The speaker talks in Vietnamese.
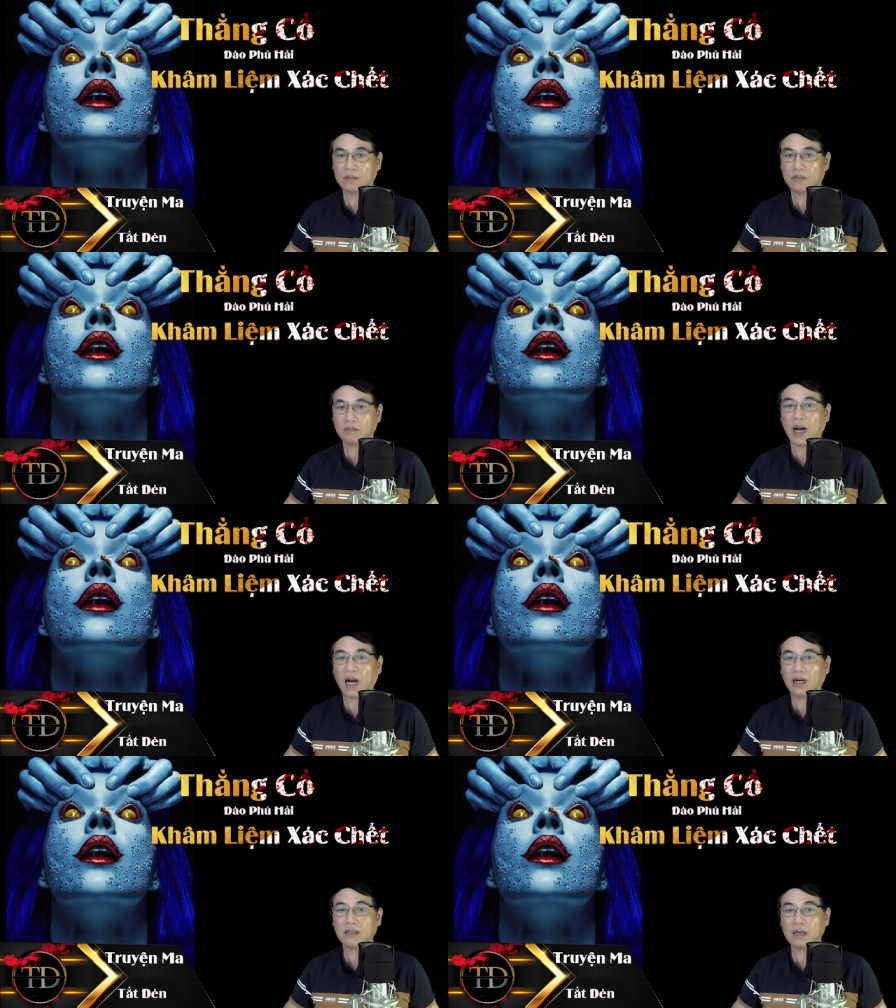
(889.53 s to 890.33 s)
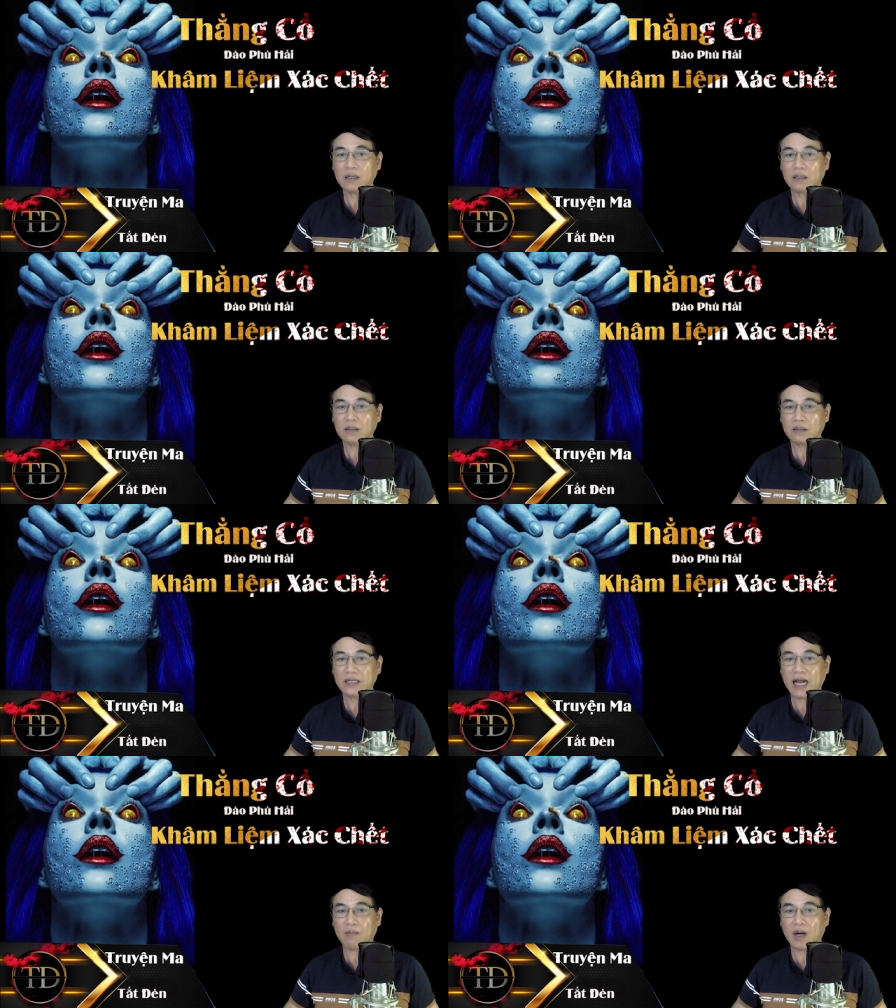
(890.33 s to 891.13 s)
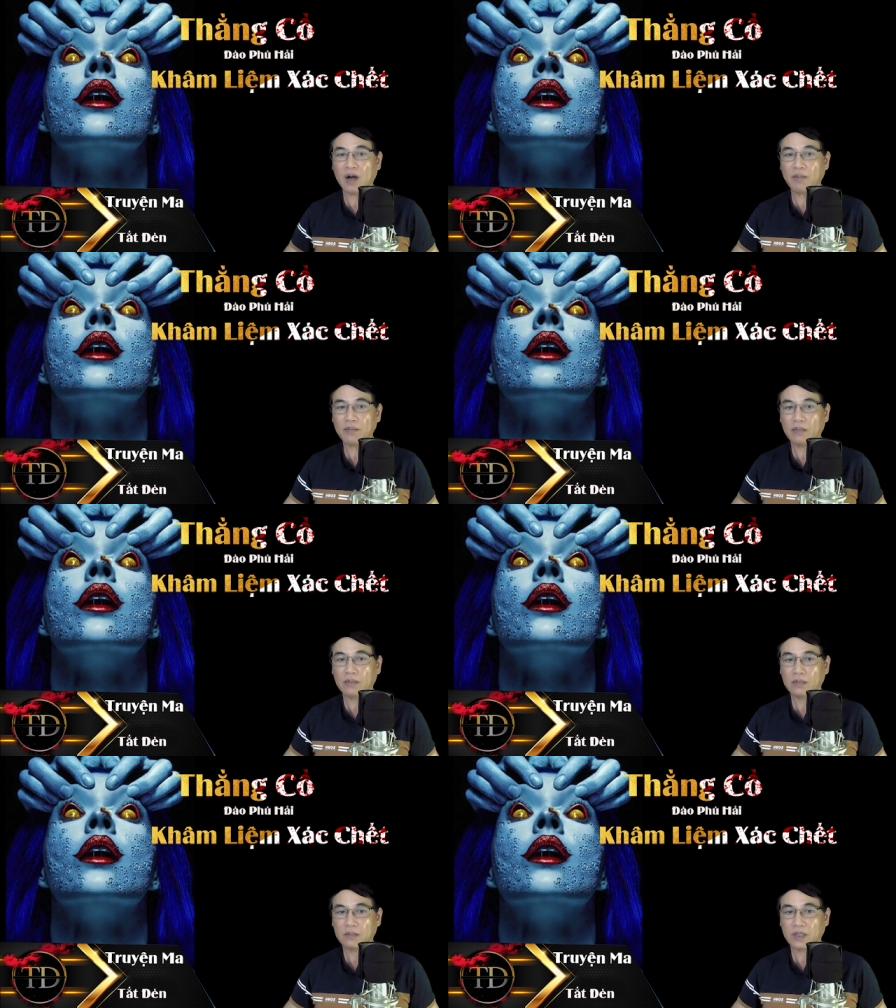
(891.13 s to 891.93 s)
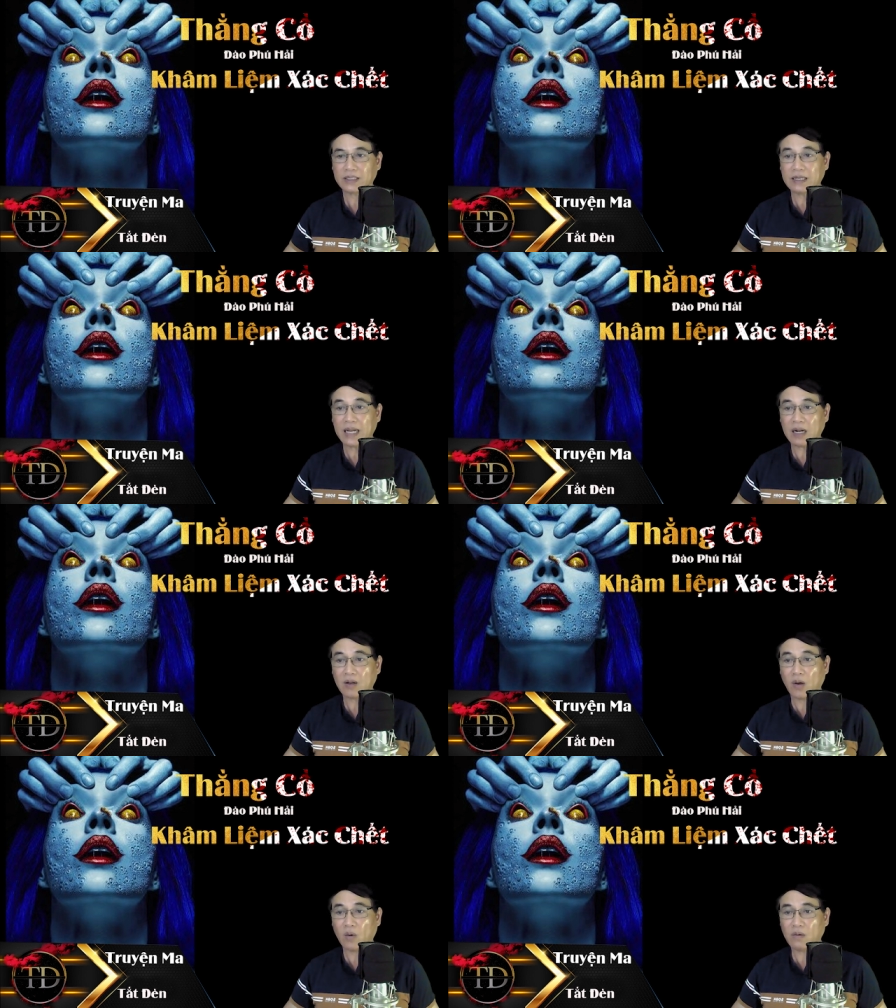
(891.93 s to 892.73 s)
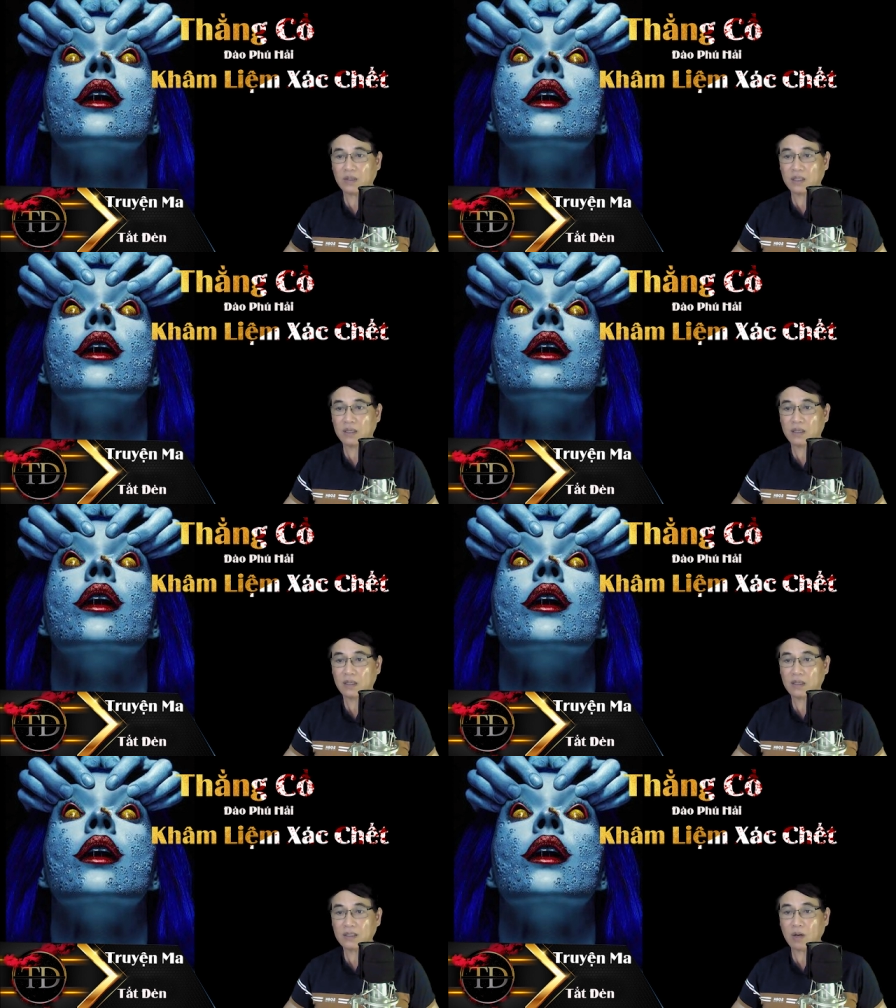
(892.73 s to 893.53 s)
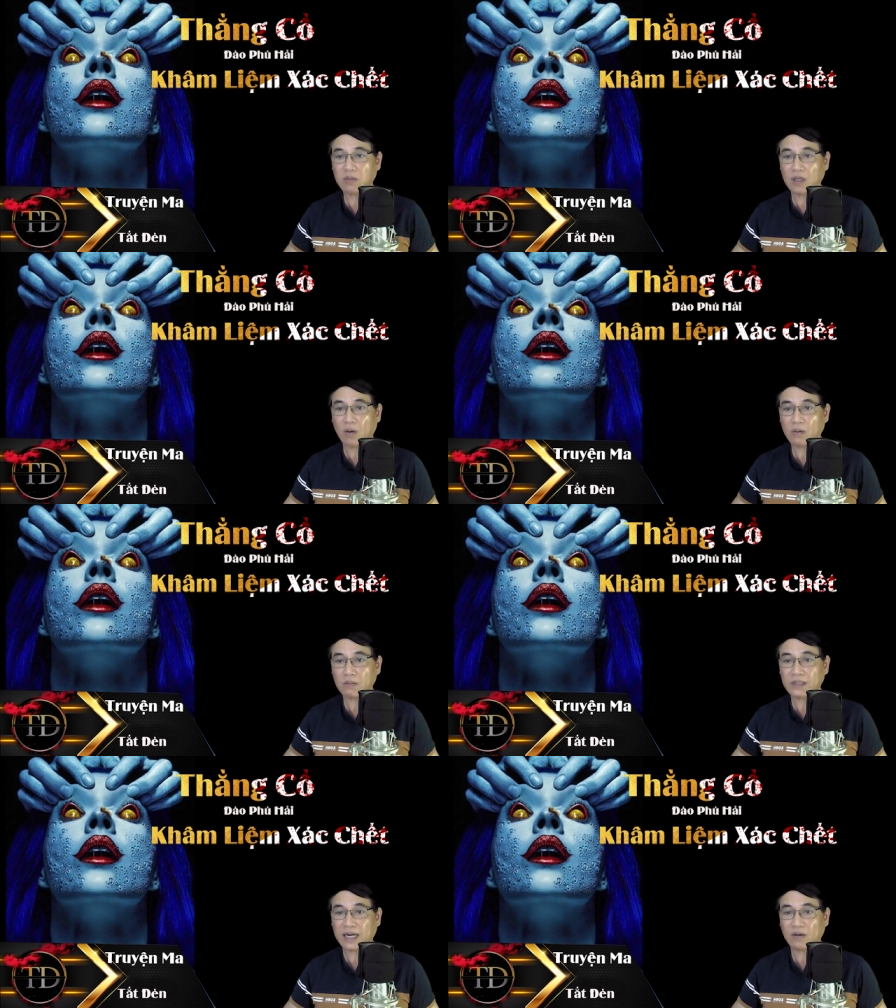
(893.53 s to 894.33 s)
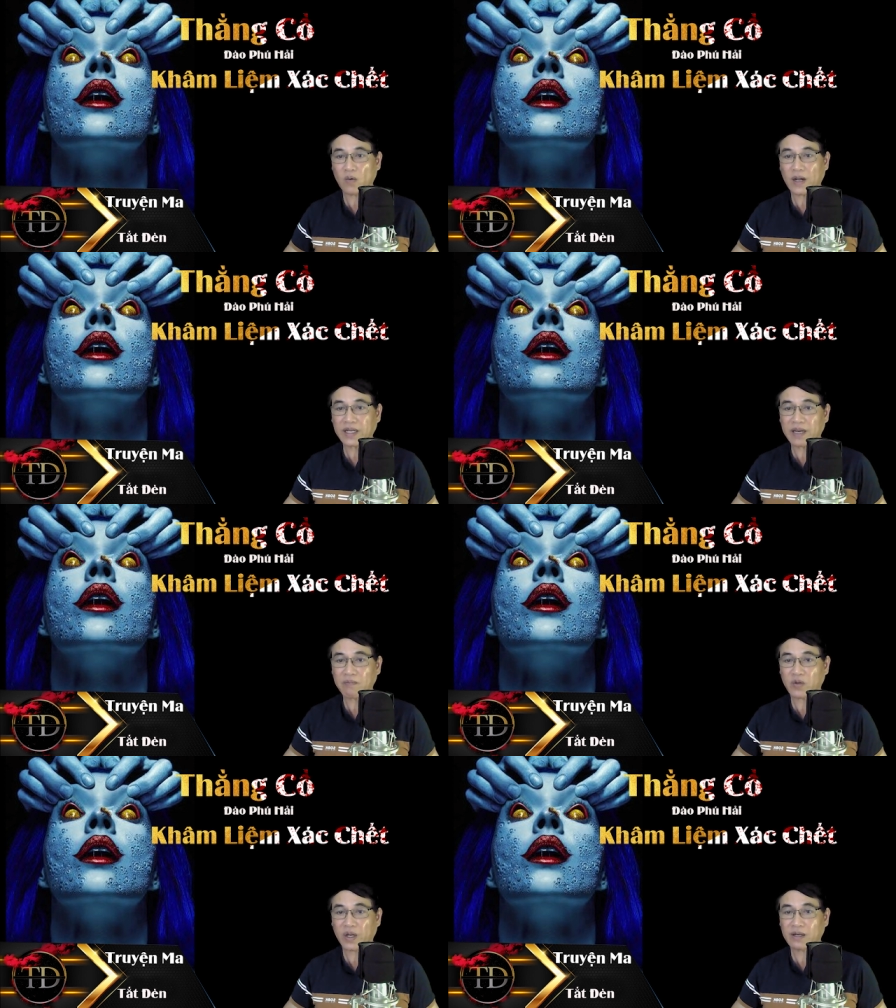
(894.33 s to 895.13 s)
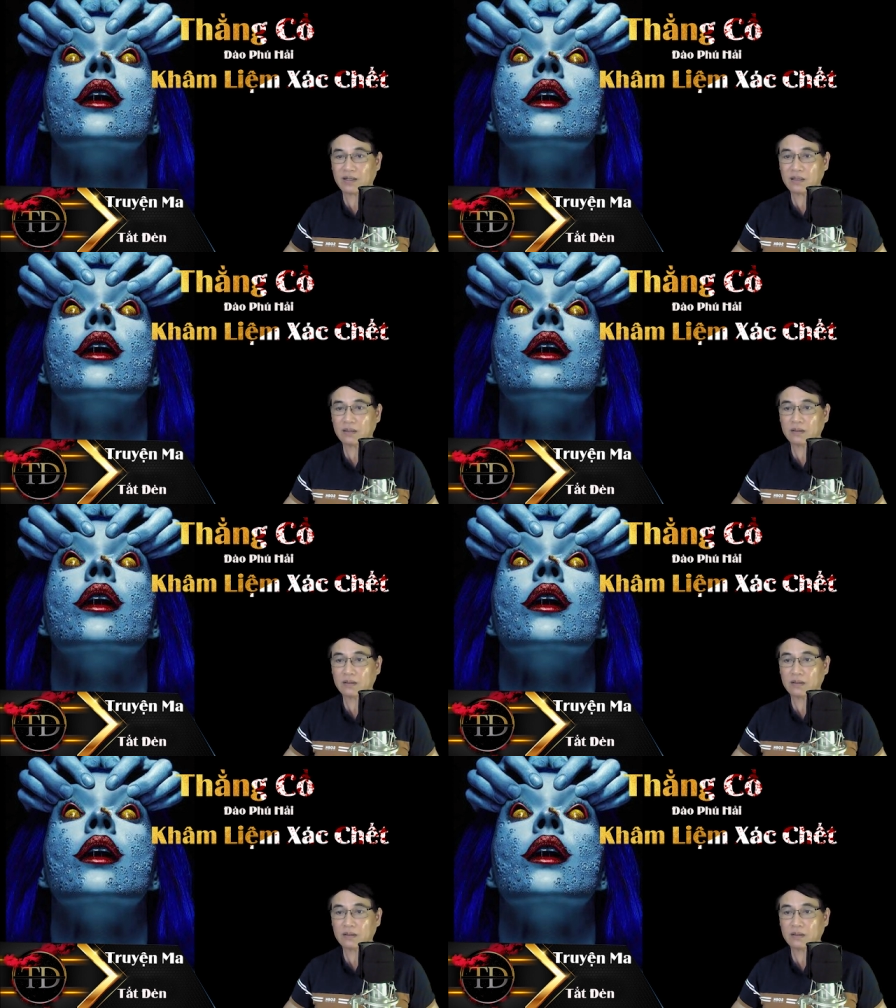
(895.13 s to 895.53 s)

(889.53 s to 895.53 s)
Mở đó, vào mà húp. Người ta đang ngủ trưa, không ngủ, rảnh quá kiếm chuyện hả?